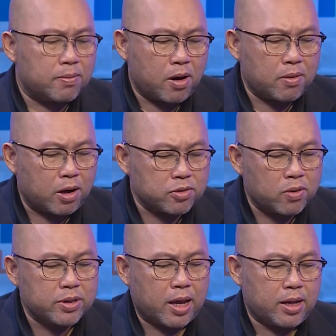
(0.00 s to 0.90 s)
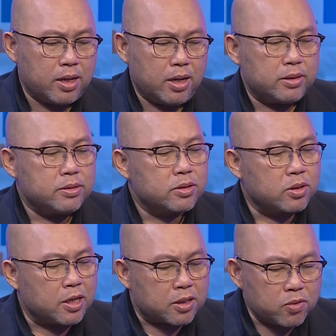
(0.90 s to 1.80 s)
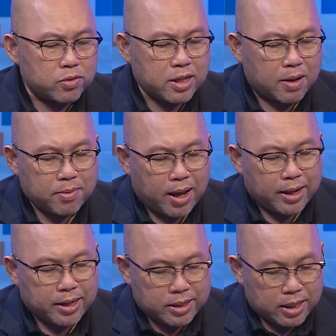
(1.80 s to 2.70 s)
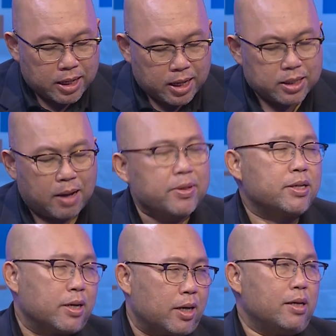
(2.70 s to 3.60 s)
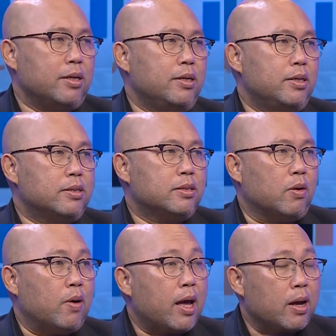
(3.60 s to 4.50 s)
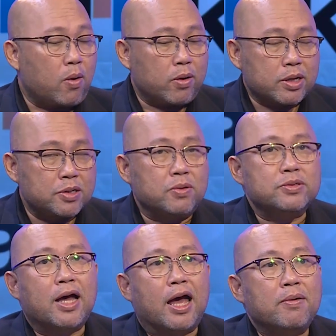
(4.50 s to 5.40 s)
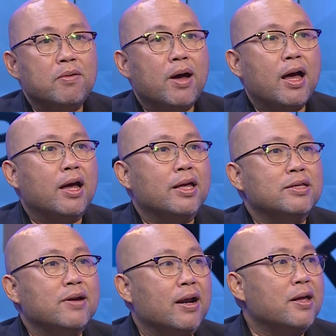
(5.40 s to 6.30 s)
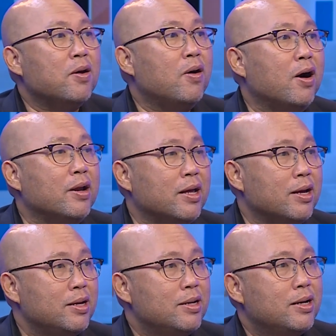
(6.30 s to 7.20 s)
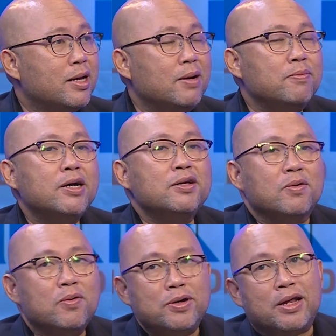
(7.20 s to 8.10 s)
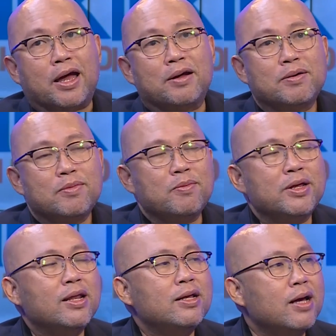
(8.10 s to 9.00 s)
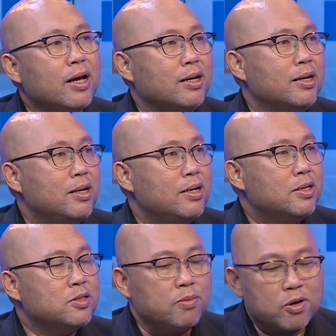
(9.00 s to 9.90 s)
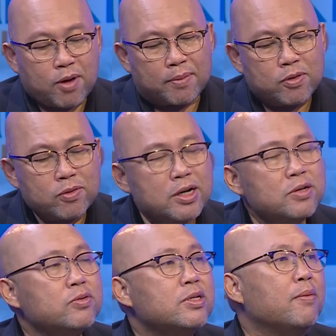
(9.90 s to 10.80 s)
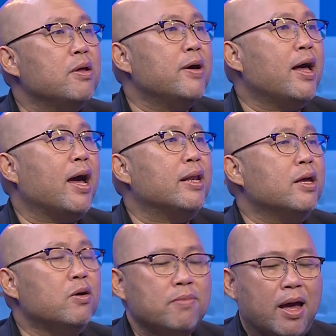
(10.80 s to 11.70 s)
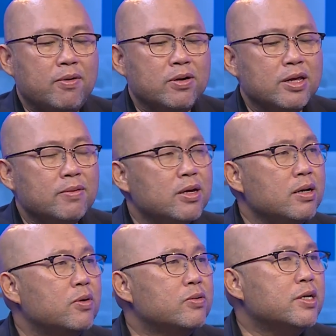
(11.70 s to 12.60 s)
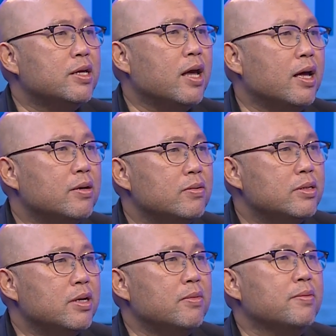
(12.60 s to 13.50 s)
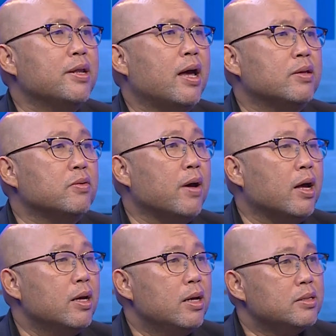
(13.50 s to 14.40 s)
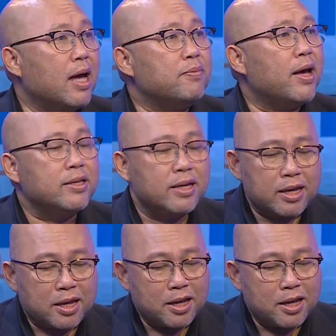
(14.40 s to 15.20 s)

รบขอโทษนะสิ่งที่คุณทำมาเนี่ยดีทำไปเถอะแต่ว่าคนเขาสงสัย เพราะว่าไอ้แทร็กเรคคอร์ดเนี่ยไอ้กำพืชของคุณอ่ะมันไม่ได้เรื่อง สมมติวันรุ่งขึ้นคุณทำรัฐประหารในกฎหมายพวกนี้แม่งก็บูชิตอ่ะคุณก็ทำอะไรไม่ได้ถูกป่ะตราบใดที่